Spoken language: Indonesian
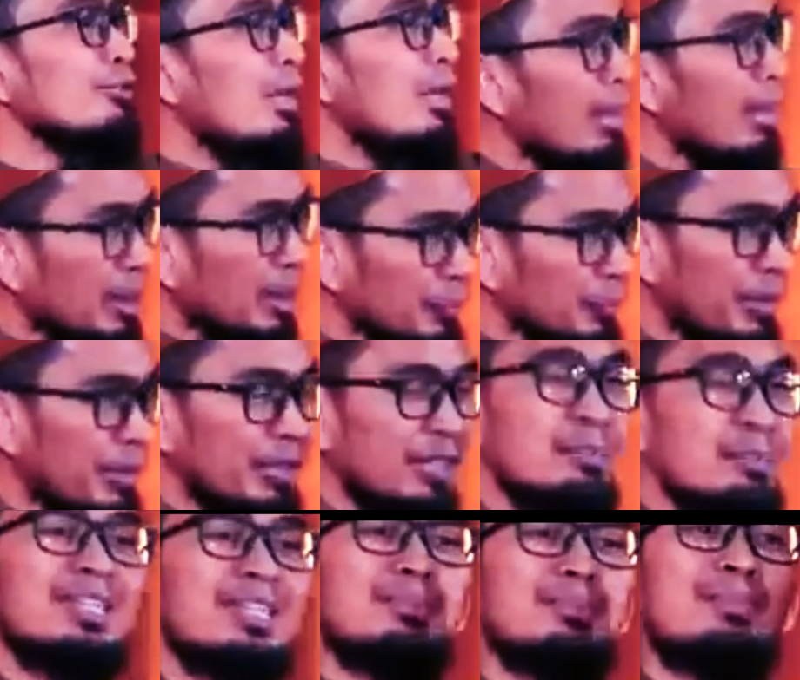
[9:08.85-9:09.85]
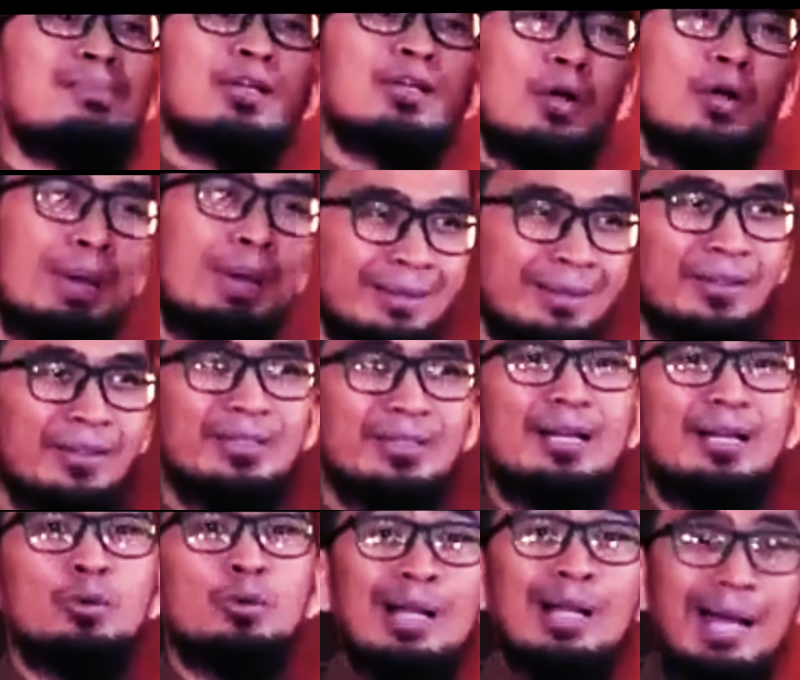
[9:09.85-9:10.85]
hadis gak ngerti, tiba-tiba berkomentar
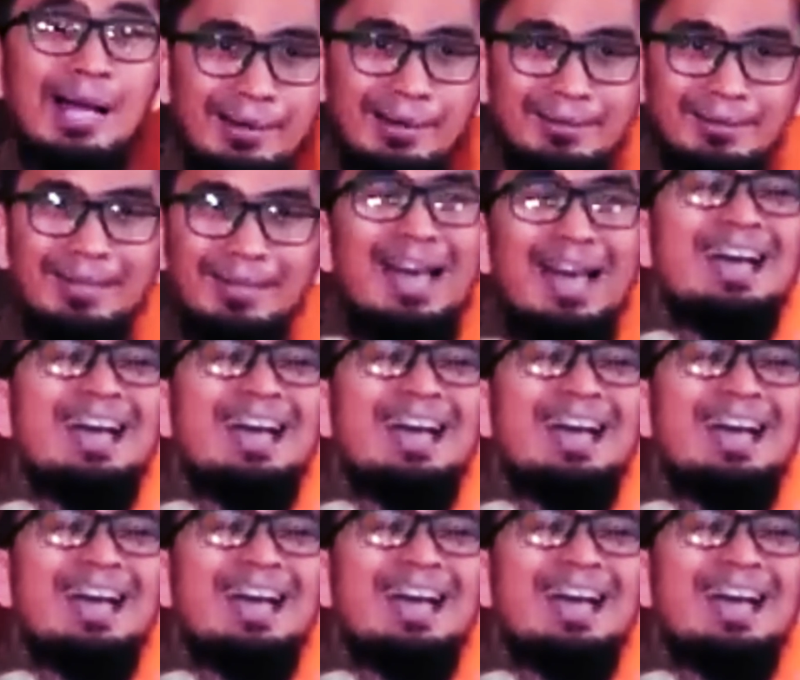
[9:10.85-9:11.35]
tentang Quran,